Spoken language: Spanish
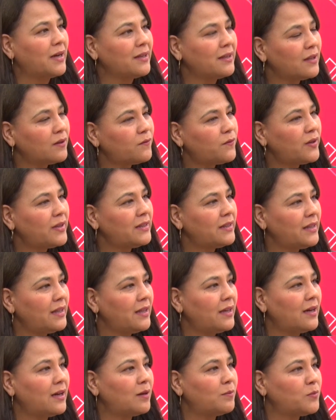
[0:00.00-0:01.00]
Ayer fue el
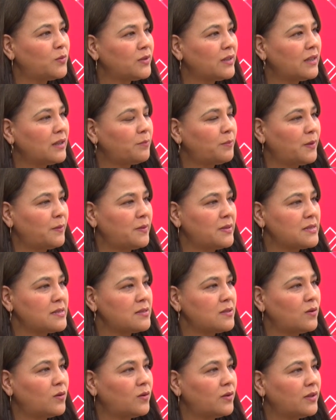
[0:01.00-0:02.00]
Día Mundial de
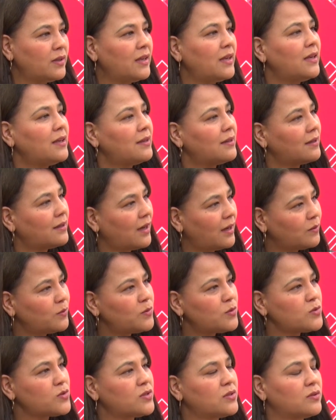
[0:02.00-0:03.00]
Prevención y
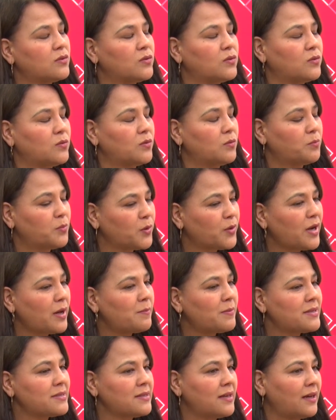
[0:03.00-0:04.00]
algunos programas